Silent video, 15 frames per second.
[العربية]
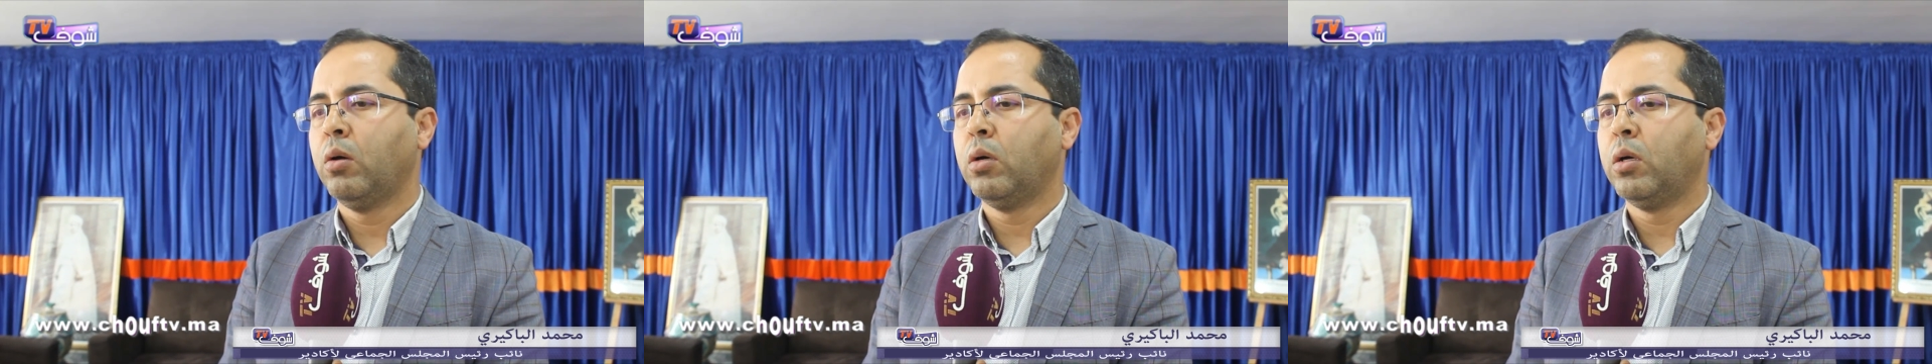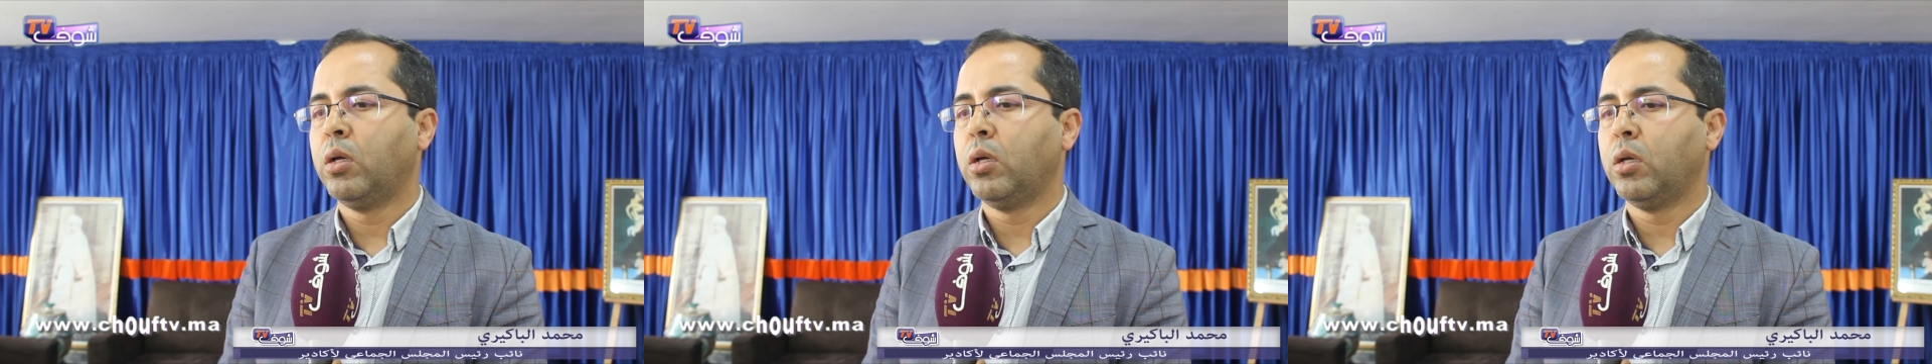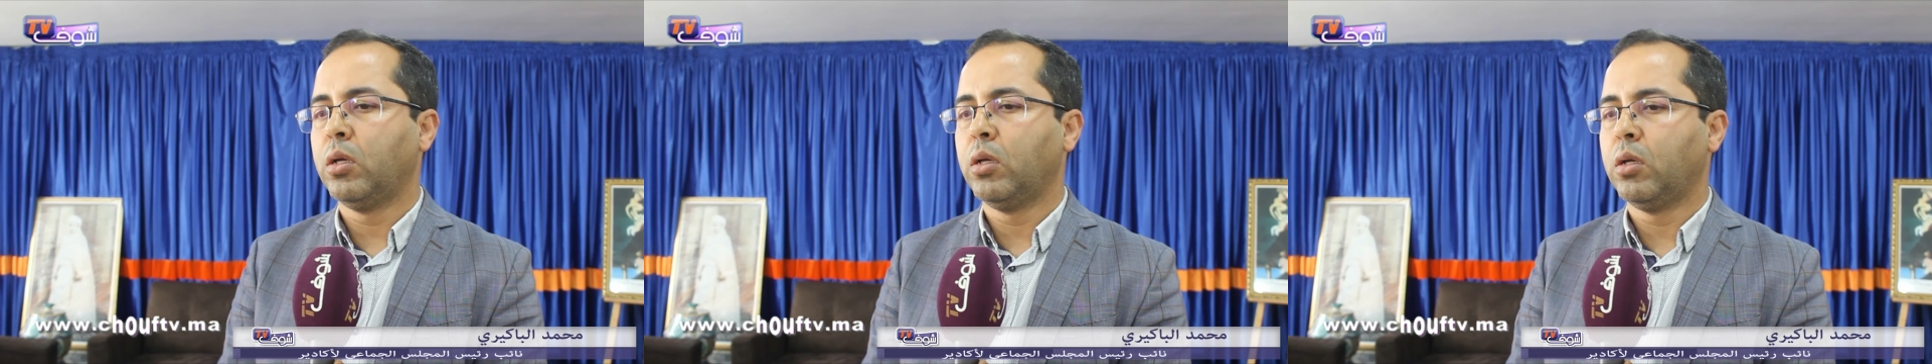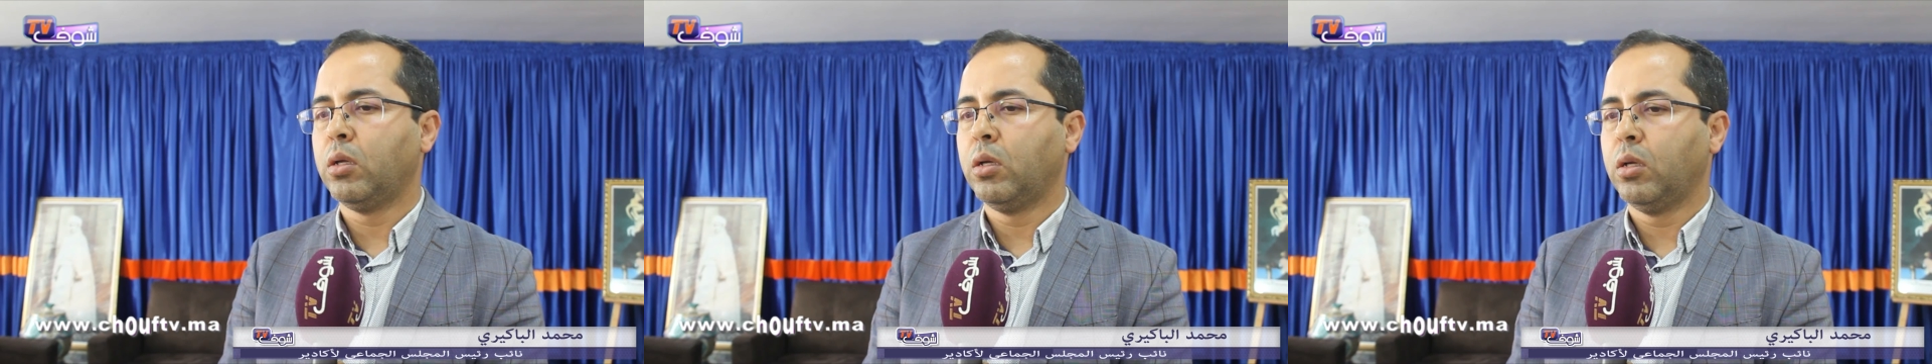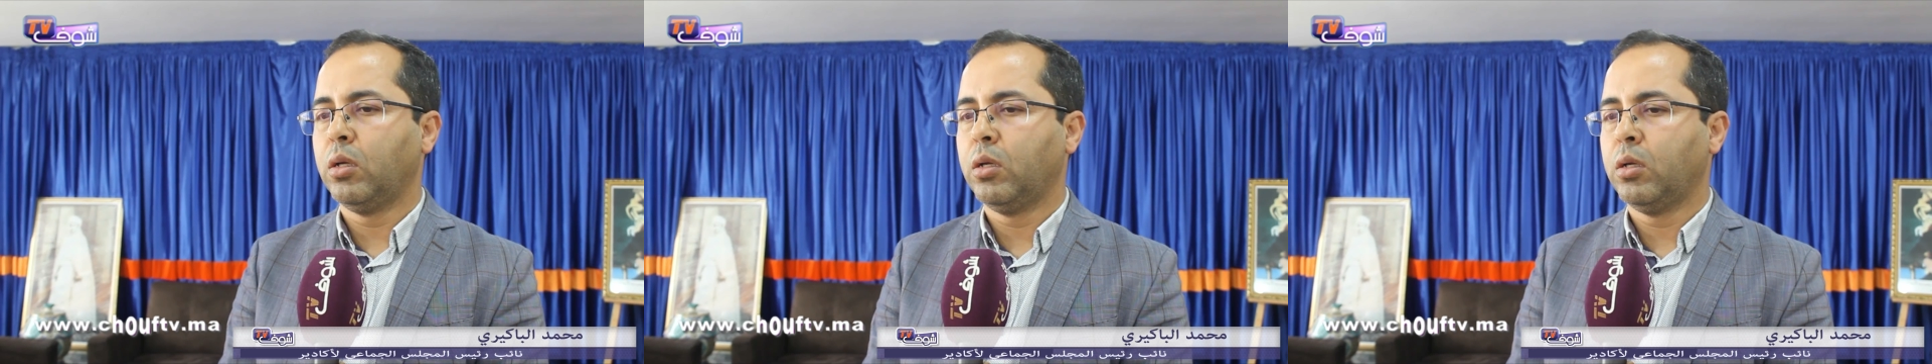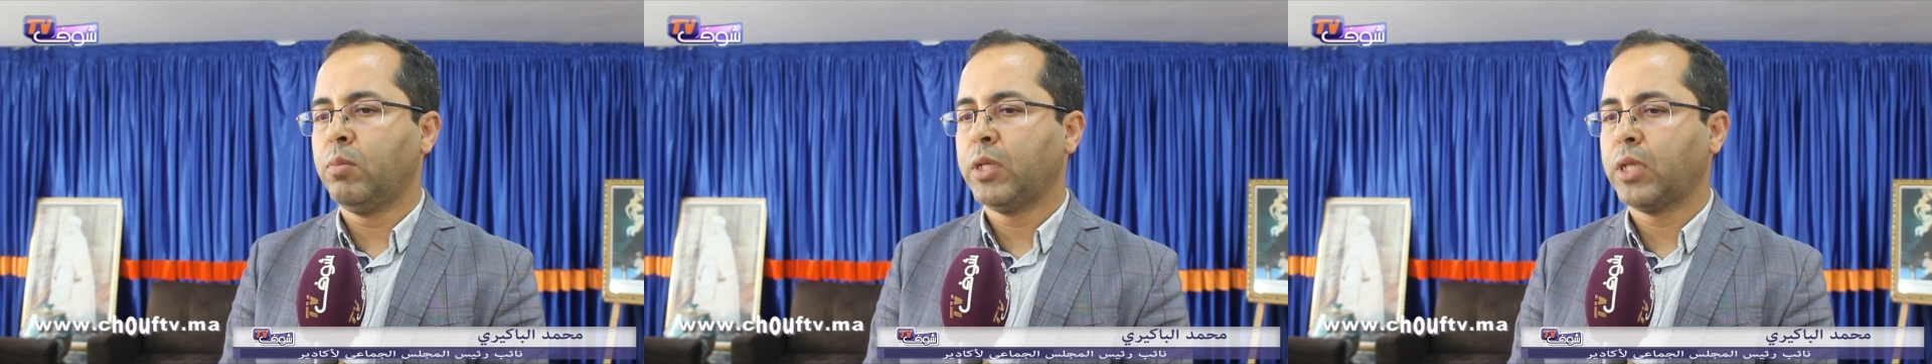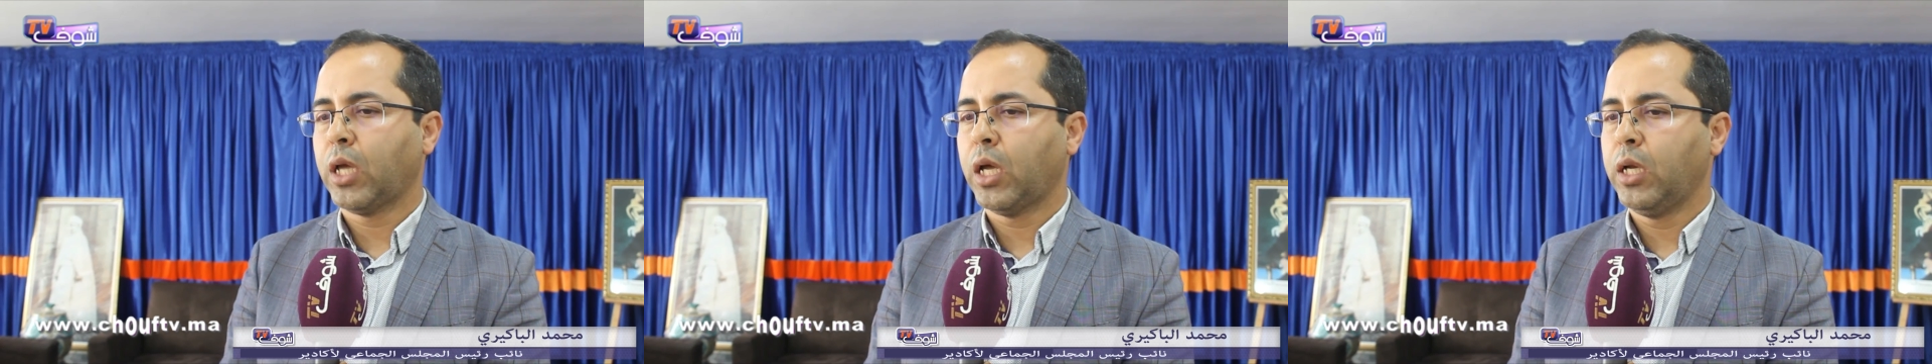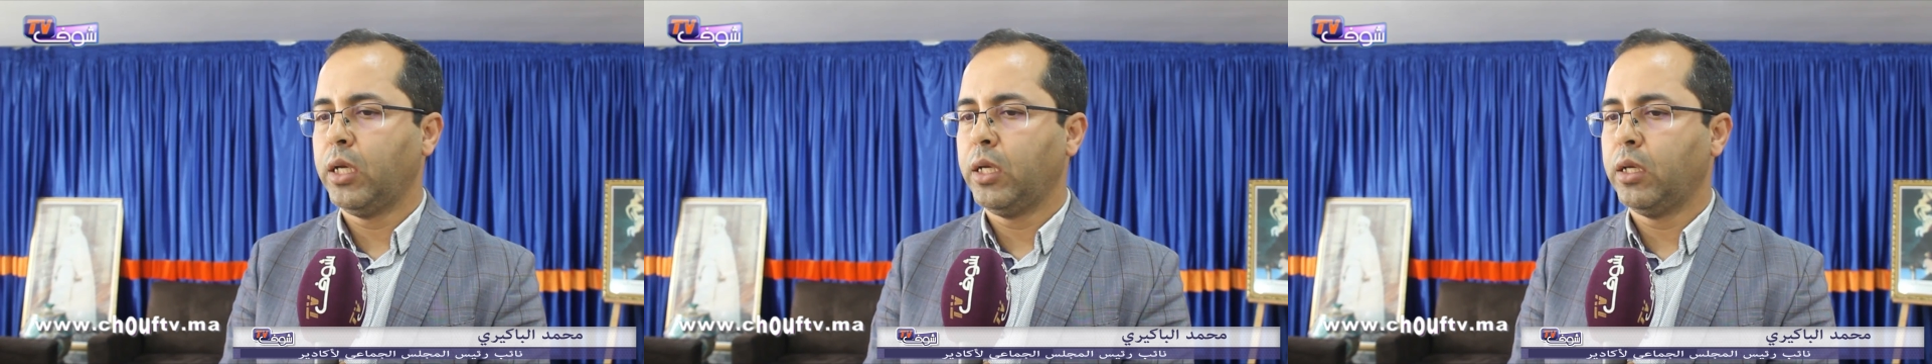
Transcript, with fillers: آه، المدخل